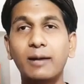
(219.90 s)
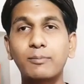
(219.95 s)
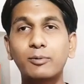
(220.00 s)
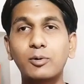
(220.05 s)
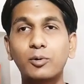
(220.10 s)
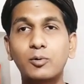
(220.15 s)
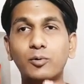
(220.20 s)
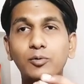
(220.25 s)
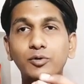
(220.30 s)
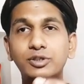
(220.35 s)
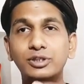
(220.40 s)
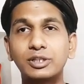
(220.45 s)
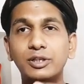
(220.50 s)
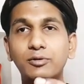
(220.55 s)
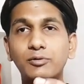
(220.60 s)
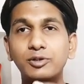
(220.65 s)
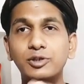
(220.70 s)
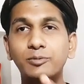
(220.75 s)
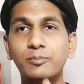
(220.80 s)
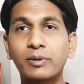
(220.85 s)
आपको कुछ
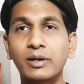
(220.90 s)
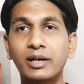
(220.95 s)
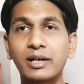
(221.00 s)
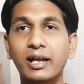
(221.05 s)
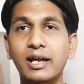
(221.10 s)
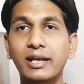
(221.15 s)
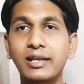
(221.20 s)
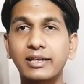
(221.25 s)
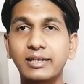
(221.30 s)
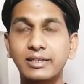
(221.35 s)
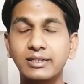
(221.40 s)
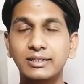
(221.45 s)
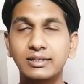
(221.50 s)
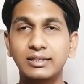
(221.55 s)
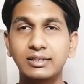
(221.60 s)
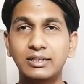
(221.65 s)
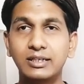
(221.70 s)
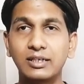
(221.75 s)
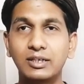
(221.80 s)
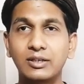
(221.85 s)
न कुछ पढ़ना है
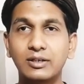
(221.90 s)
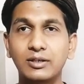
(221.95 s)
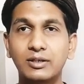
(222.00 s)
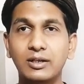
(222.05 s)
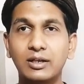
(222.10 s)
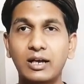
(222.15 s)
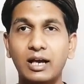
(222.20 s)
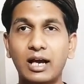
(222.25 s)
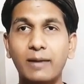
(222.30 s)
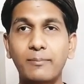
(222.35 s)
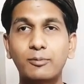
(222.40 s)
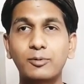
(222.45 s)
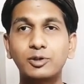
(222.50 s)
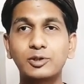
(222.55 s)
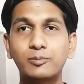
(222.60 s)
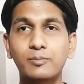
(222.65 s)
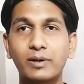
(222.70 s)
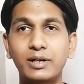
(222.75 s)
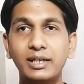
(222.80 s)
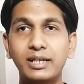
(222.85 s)
आप
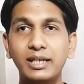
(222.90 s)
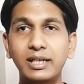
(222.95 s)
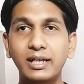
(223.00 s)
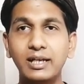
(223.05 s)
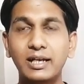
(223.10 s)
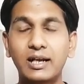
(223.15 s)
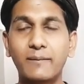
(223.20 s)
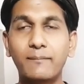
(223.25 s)
कुछ पढ़िए